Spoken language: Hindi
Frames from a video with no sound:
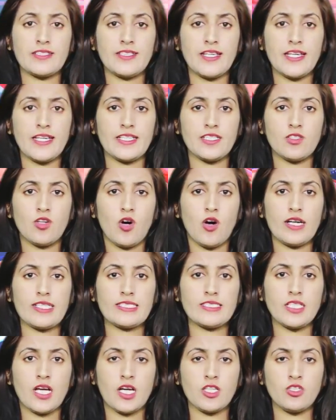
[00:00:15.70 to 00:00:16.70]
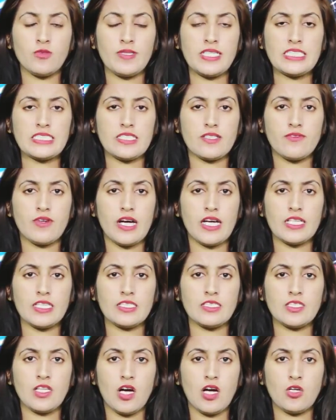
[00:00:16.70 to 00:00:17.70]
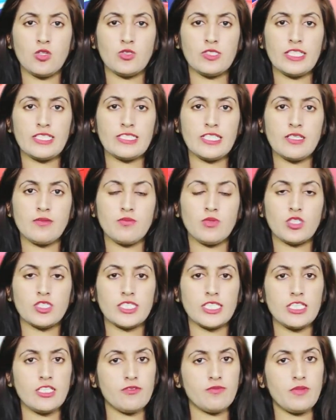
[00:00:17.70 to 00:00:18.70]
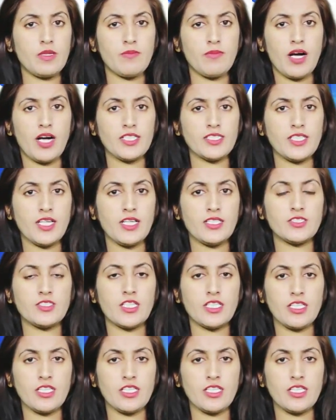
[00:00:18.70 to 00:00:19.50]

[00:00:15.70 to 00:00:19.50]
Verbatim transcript: के ढेर और नालों में सफाई न होने से मुख्तलिफ बीमारियाँ